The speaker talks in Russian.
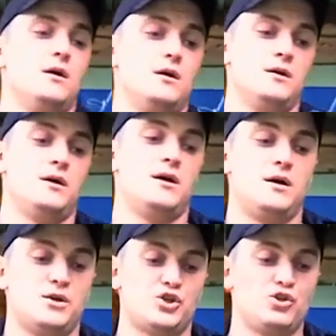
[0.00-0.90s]

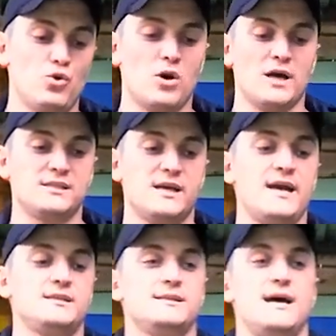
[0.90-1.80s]
Что
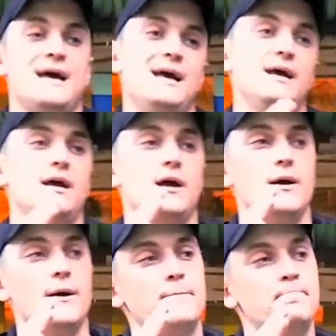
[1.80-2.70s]
касается
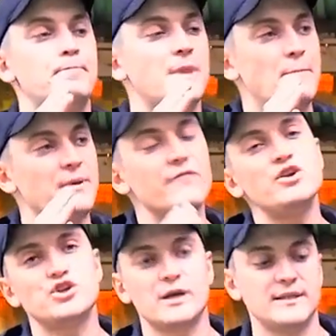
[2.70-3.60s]

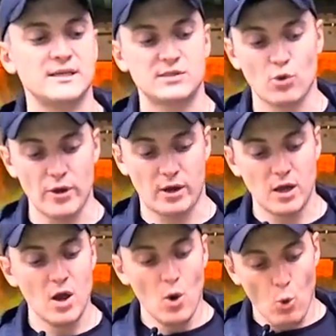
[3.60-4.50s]
первичных настроек.
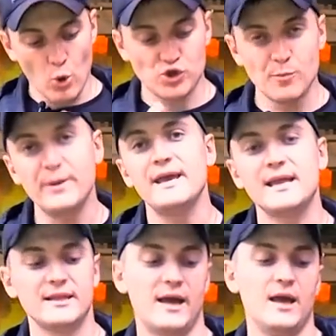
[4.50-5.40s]
Очень
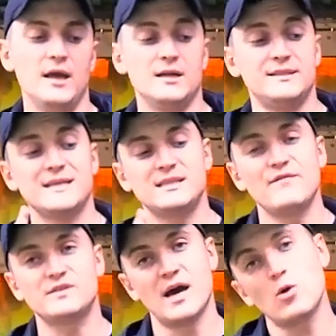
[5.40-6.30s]
приятно,
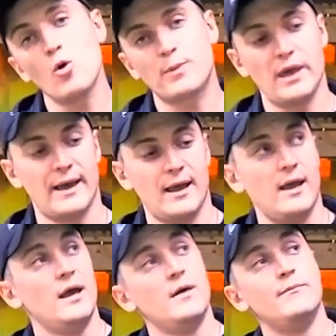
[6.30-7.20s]
достав с коробки,
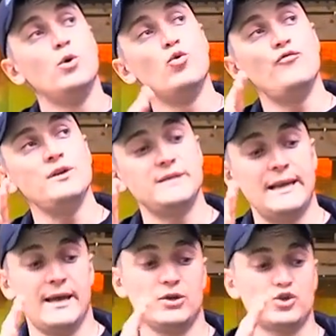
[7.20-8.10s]
мы
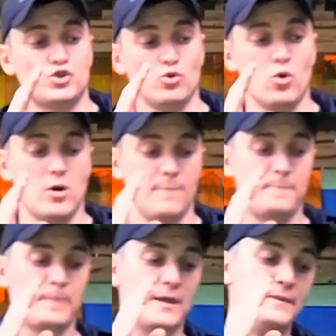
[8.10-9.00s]
увидели, что
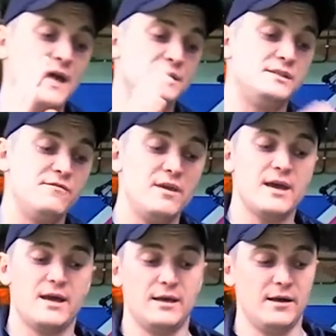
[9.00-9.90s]
на
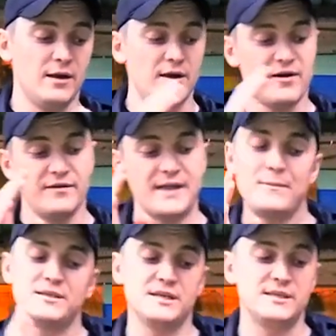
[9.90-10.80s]
тетиве э, на
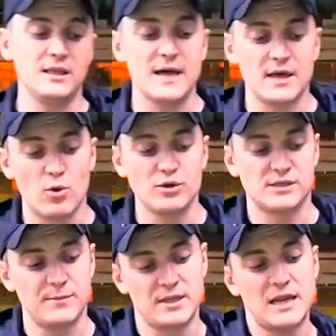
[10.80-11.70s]
месте седла
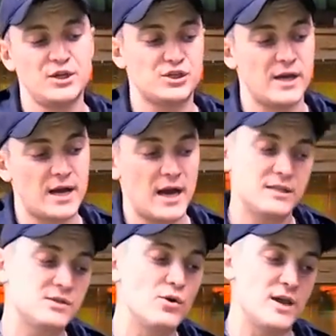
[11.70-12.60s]
находится металлическое
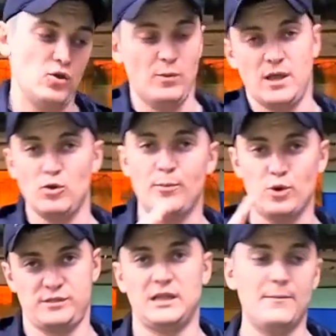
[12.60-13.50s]
кольцо. Я думал, оно
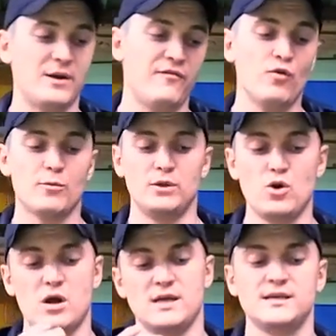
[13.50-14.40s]
просто для проформы,
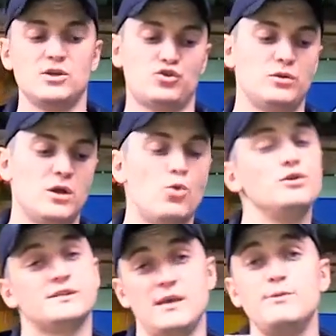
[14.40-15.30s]
но оказалось, что оно
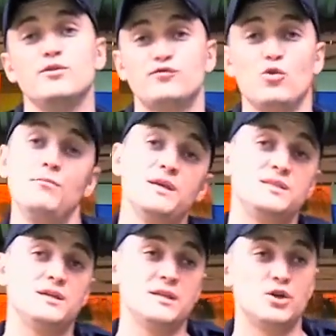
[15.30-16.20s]
находится именно в том
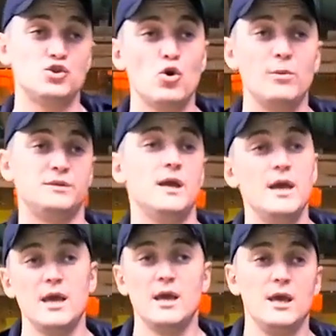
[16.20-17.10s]
месте, где должно быть.
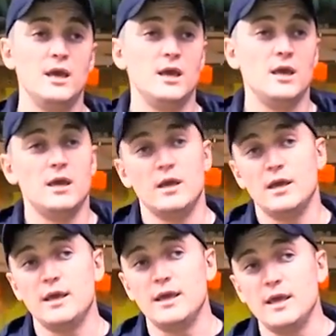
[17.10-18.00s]

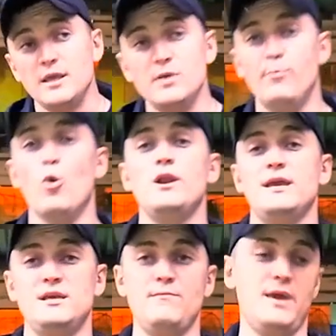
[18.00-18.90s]
И не
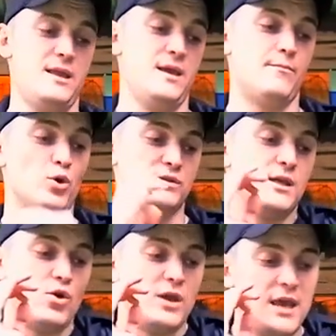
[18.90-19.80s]
более, и не менее.
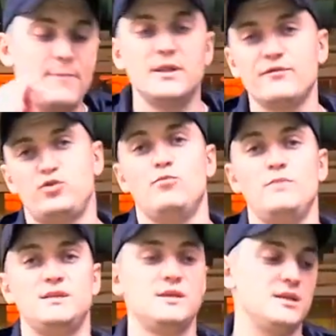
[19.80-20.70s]
Просто оно именно в том
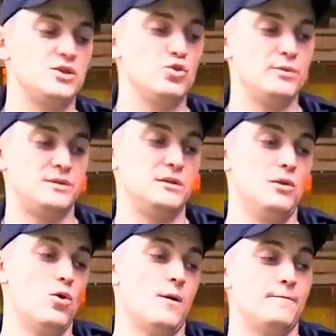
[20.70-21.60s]
месте, где должно быть
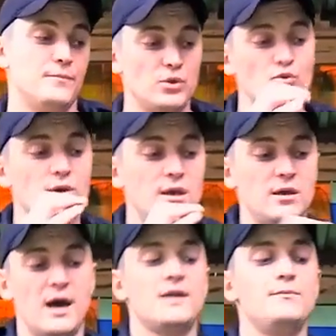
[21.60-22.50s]
седло. Ну
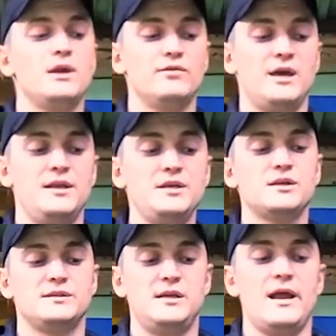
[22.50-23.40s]
и армированная нить,
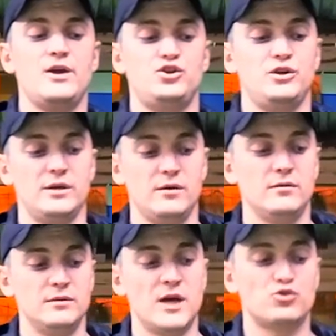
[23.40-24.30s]
разделяющая
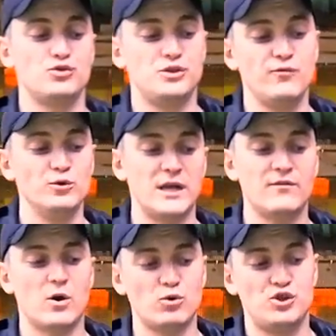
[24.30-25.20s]
нашу тетиву на
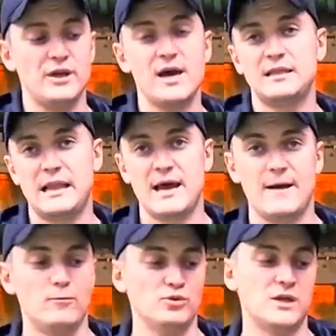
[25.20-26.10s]
два ручья
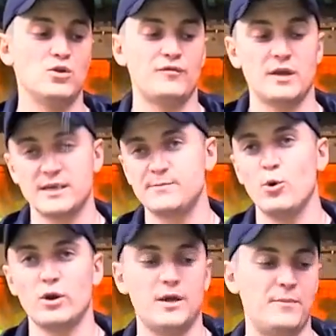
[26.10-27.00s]
для установки
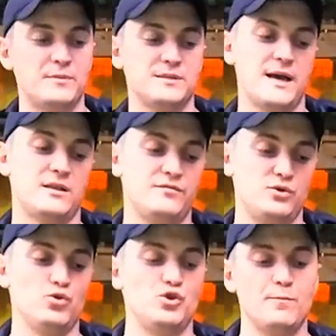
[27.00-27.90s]
распорок и пипсайта.
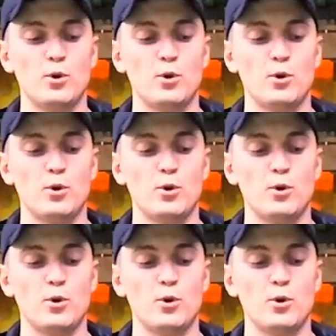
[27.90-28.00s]
Все очень